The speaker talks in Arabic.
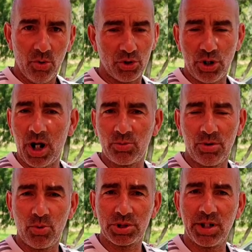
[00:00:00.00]
رجع قالت
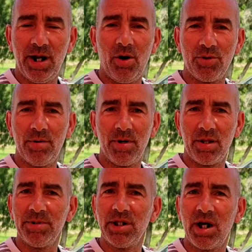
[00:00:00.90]
ولد قول سنة عاود
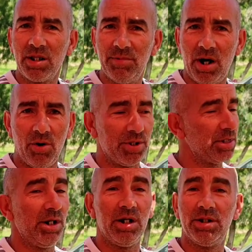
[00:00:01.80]
رمضان ما داخل من عاود
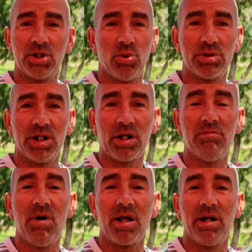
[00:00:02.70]
زغنا ديال ولدي
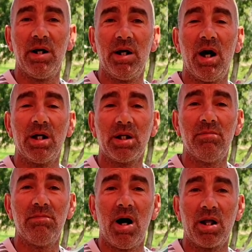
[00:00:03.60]
يتعمر
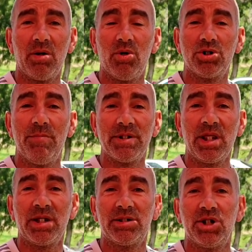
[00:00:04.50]
يتعمر ولدي ما
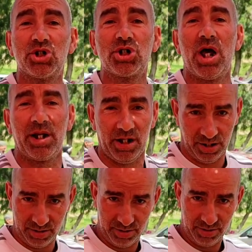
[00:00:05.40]
يسكدي الشارع
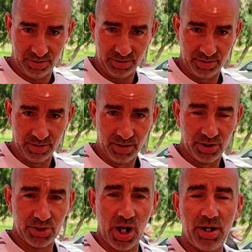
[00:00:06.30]

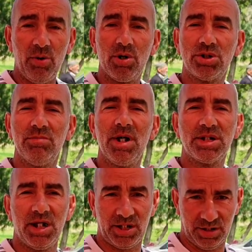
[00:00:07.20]
الشارع ولدي ما
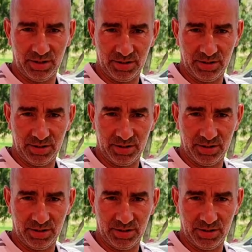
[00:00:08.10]
يسكد